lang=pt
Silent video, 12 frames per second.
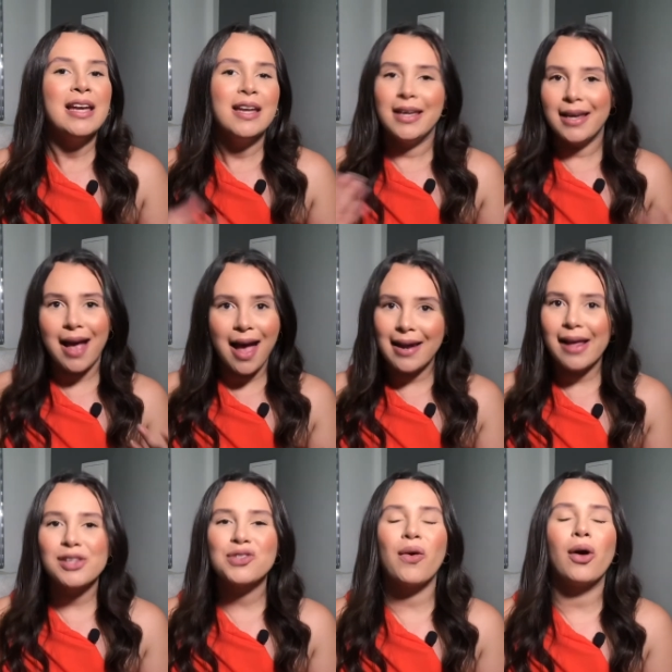e
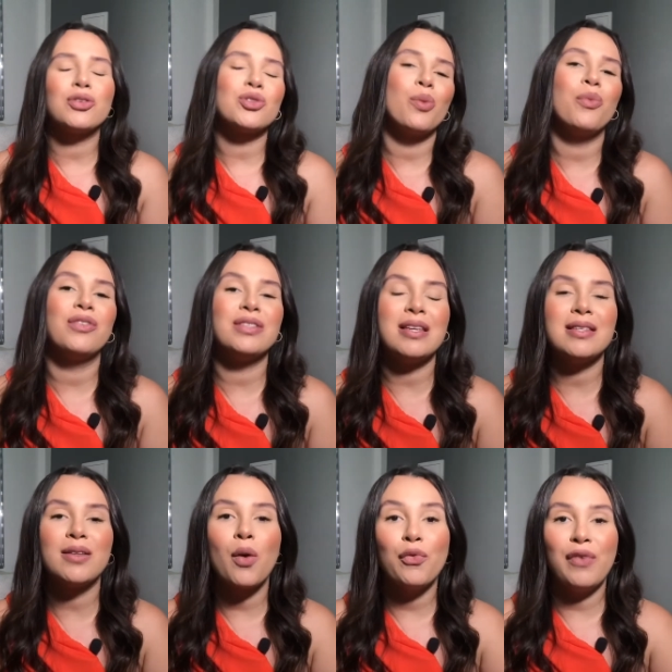nas fotos, como vocês
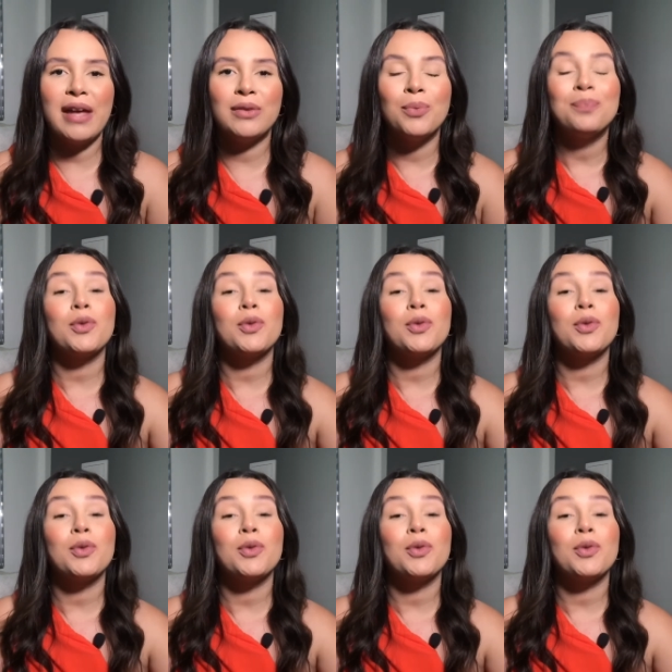estão vendo,